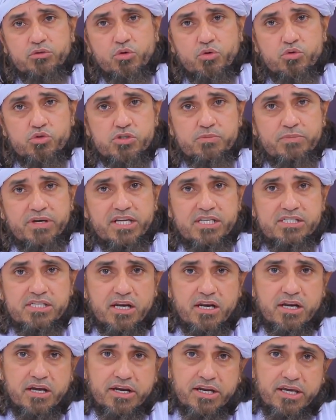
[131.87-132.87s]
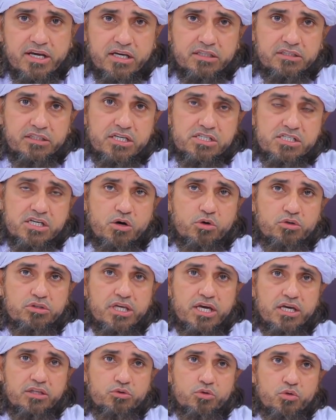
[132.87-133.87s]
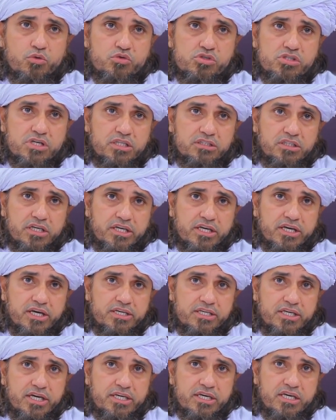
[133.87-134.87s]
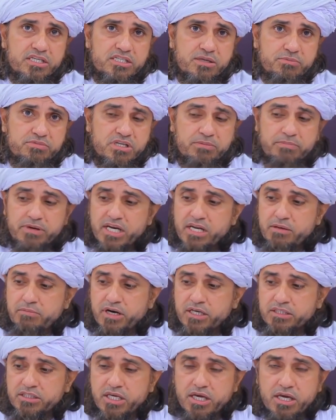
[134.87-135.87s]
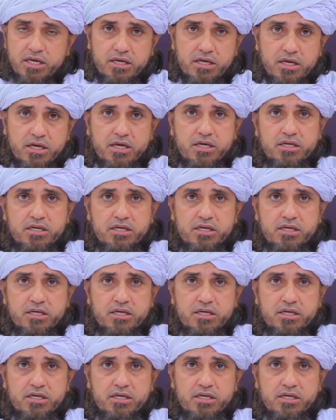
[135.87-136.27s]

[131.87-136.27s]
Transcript: तो उसमें नज़र लगने का अंदेशा होता है तो उसका तरीका यही है सबसे पहले बात यह